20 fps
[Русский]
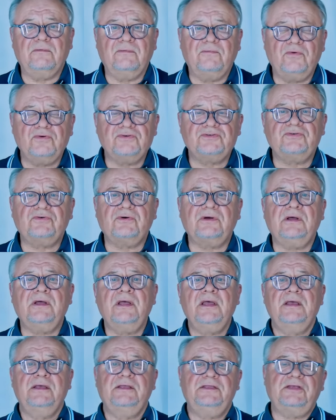воздуха,
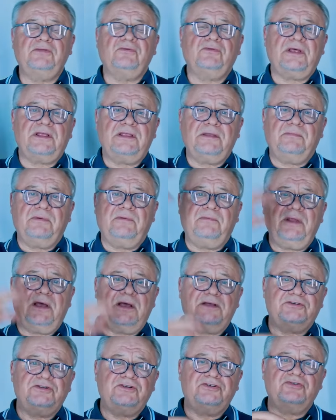ты туда
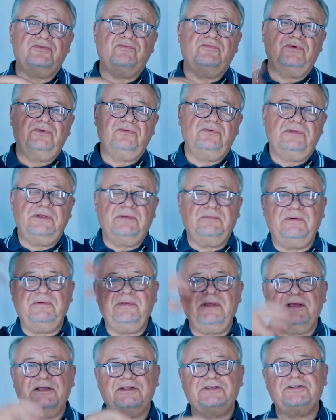добавляешь еще воду,
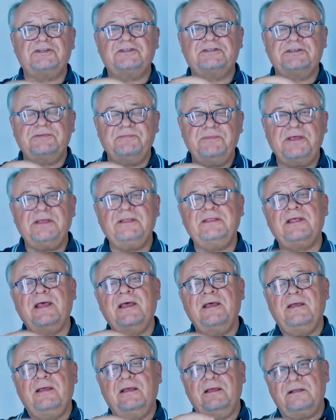добавляешь цемент,
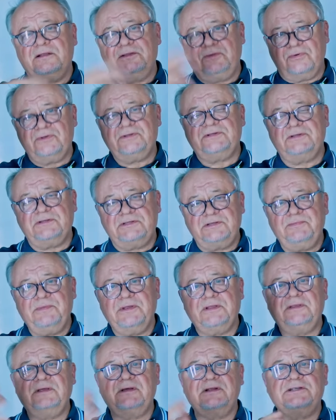э, то есть
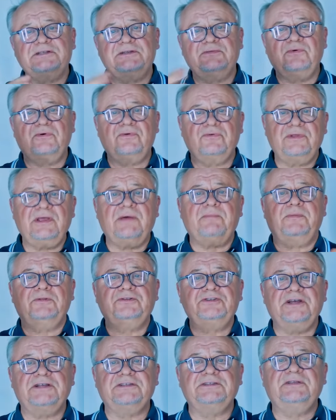цементный раствор. У тебя
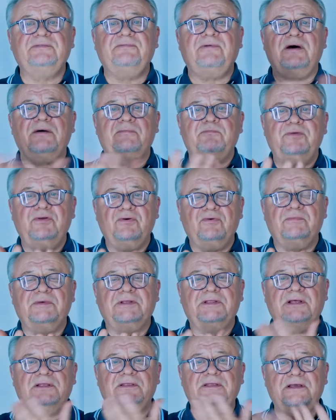получается два объема,
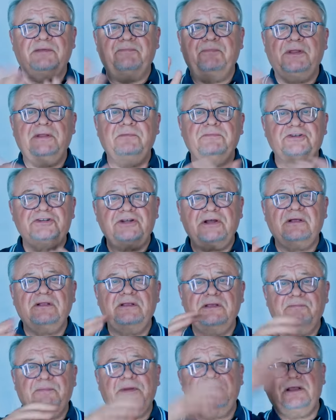да, ты их перемешал,
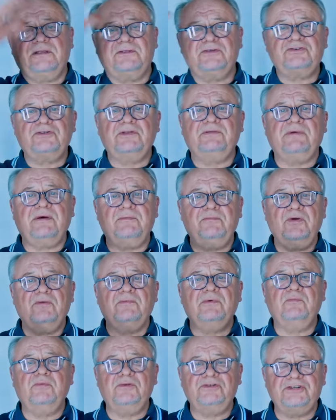и понятно, что два
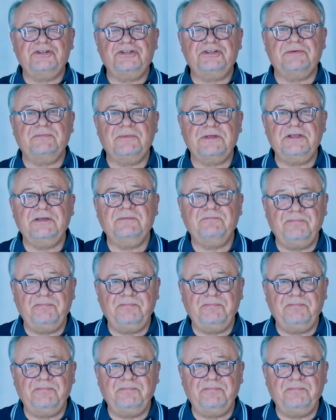объема больше, чем один